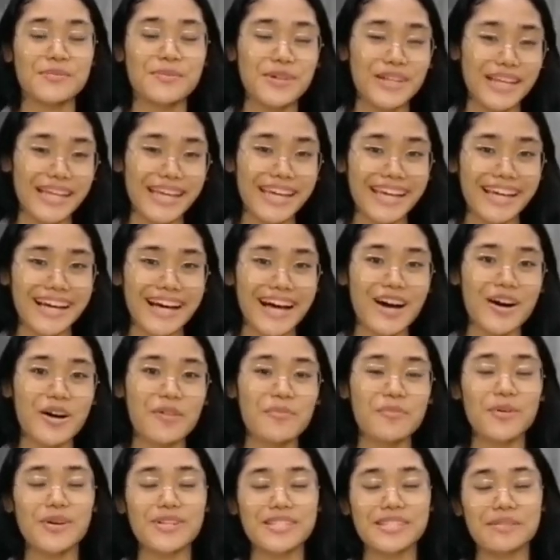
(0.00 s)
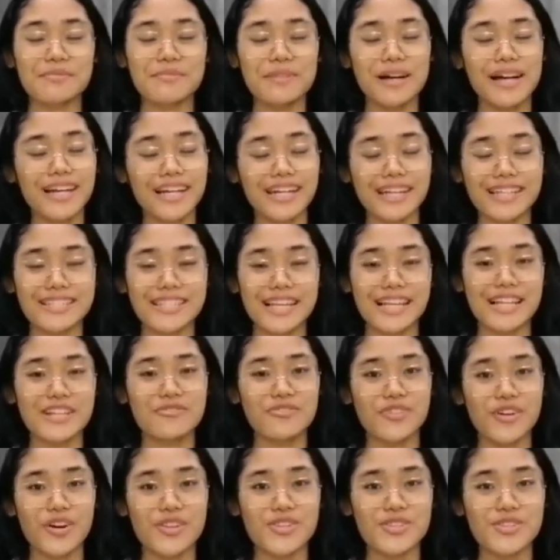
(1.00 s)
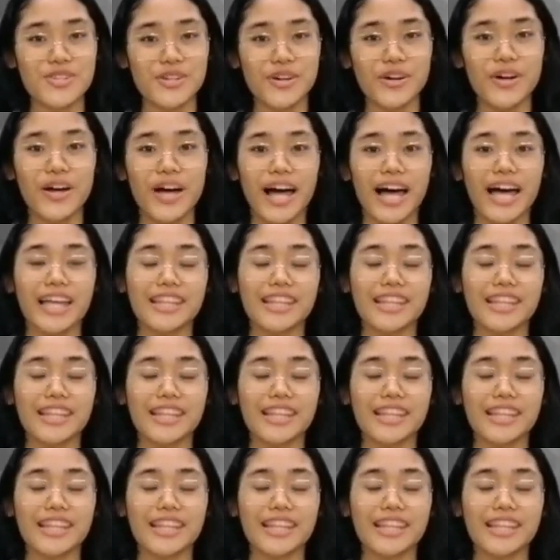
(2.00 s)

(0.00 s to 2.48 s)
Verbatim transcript: Muli, ako po si Marilis Alfonso